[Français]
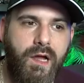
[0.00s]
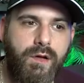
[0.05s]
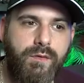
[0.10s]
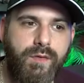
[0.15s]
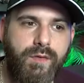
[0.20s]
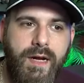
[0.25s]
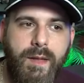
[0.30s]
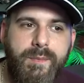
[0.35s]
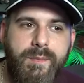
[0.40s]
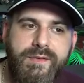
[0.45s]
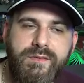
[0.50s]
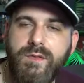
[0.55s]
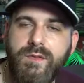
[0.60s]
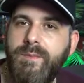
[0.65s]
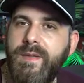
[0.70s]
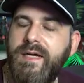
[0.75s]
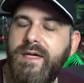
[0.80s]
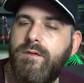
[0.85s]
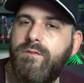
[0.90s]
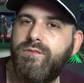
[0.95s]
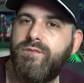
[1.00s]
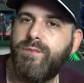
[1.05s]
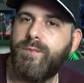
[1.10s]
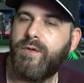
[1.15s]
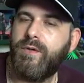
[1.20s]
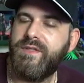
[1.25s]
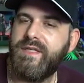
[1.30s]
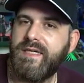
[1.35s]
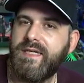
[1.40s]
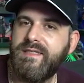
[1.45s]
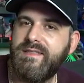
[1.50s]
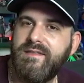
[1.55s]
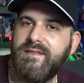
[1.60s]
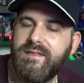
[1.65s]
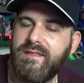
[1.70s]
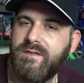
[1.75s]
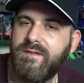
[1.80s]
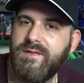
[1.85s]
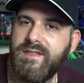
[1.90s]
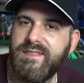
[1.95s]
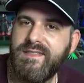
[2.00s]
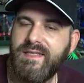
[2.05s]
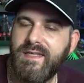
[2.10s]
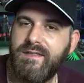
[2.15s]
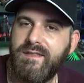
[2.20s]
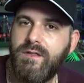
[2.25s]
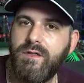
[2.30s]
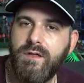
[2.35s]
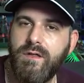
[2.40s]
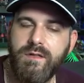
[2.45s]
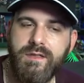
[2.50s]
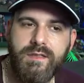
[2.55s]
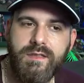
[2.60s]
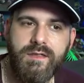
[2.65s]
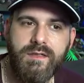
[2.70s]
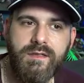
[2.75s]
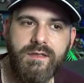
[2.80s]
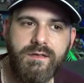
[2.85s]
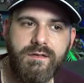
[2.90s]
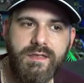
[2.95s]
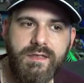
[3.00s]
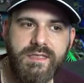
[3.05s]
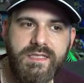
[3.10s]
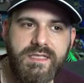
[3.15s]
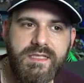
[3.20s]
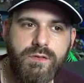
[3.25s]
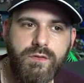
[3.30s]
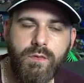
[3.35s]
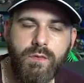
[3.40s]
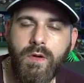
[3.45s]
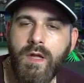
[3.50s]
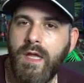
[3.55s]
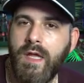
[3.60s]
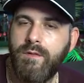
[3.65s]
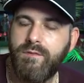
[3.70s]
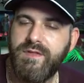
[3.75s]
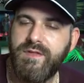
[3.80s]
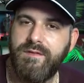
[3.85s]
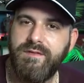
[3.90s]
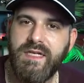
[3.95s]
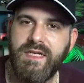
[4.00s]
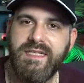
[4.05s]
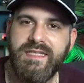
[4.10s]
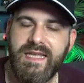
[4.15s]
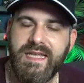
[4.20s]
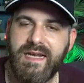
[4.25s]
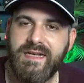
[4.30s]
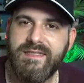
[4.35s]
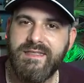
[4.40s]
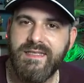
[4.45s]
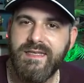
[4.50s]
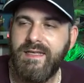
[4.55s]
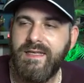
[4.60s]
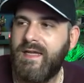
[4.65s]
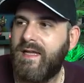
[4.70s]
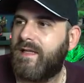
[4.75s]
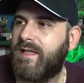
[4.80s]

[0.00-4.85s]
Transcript: voilà, parce que ben, vous prenez Resident Evil 7 Gold édition, vous aviez le DLC,